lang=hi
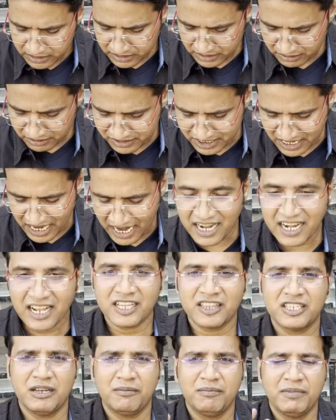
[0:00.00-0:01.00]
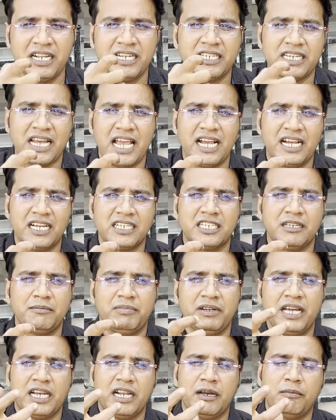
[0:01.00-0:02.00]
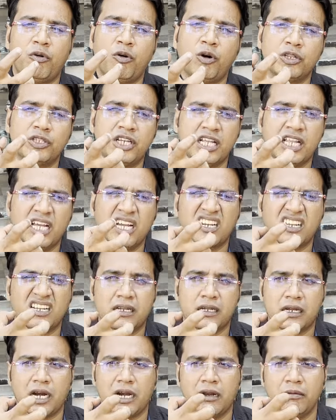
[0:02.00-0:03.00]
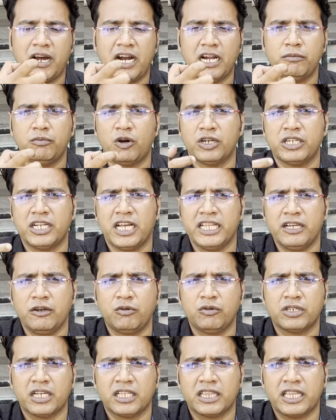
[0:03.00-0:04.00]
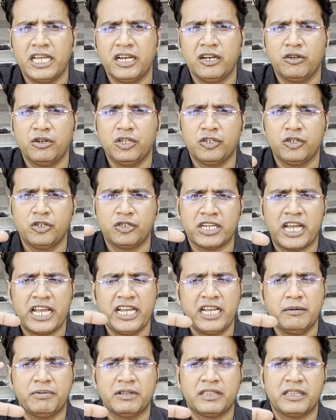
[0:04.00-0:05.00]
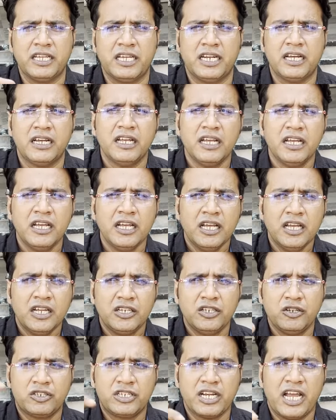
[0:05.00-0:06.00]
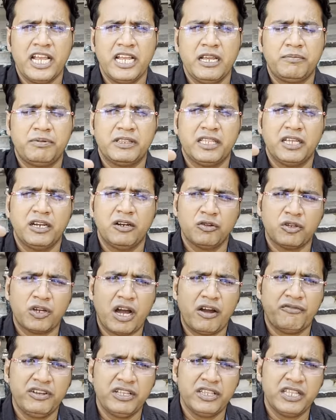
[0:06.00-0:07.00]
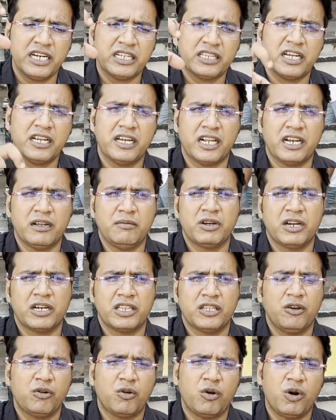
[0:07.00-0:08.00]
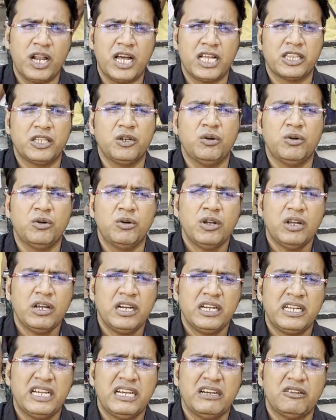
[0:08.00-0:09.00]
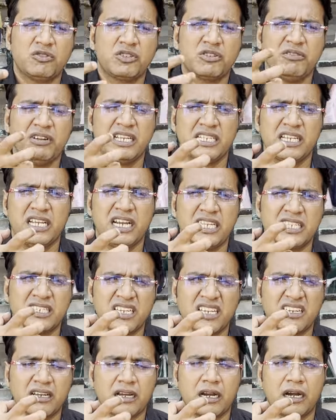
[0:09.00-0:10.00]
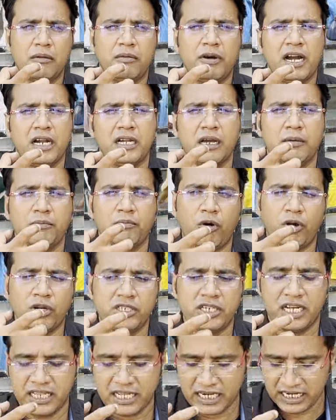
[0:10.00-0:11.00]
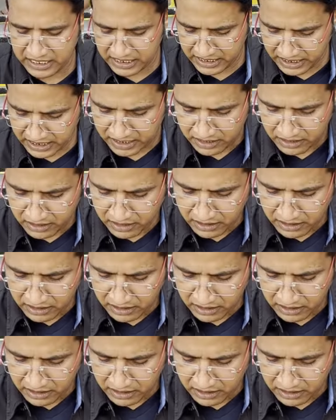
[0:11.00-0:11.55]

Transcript: जब चाय ना जब मैंने चाय का सिप लिया ना बहुत ज़्यादा कड़वाहट बहुत ज़्यादा हो सकता है इन्होंने जो चाय की पत्ती है जो चाय की पत्ती है ना काफ़ी देर तक गर्म करते हो खोलाते हो ठीक है उसकी वजह से ना इसकी कड़वाहट ना बहुत ज़्यादा है ठीक है